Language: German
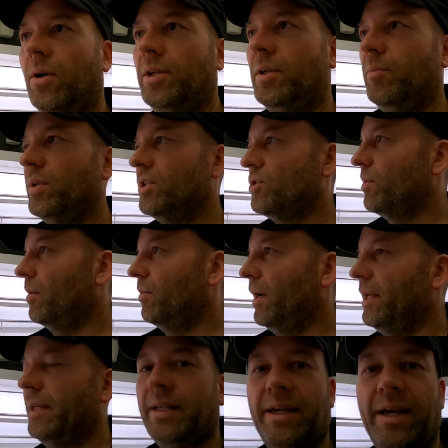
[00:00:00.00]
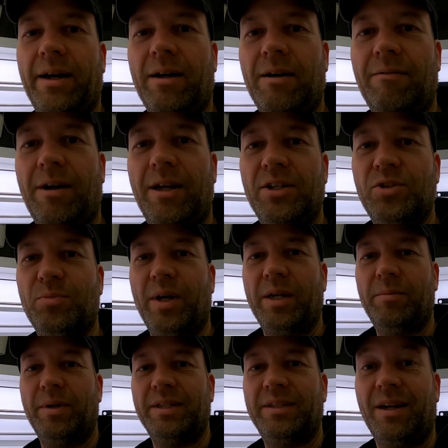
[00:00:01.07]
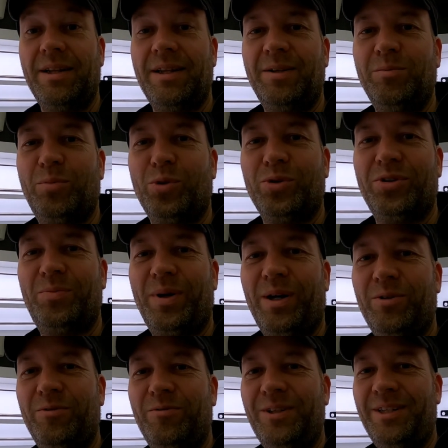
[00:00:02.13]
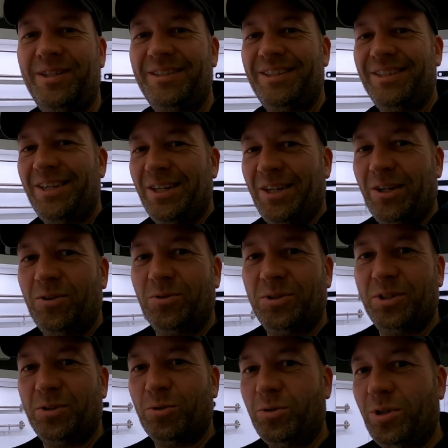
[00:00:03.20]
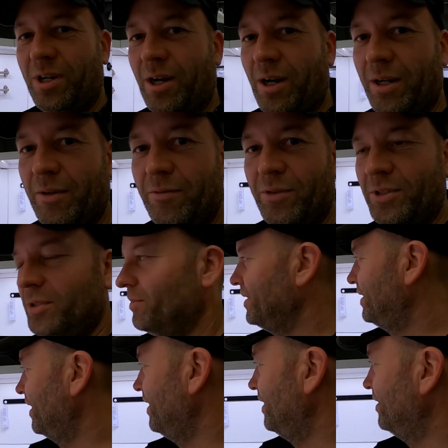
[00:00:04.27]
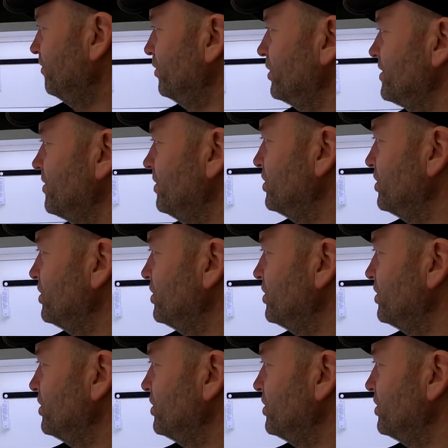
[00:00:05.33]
Heute bin ich mal bei Ikea, weil ich mein Medaillenbord bauen will. Und die Grundlage für die Medaillen wird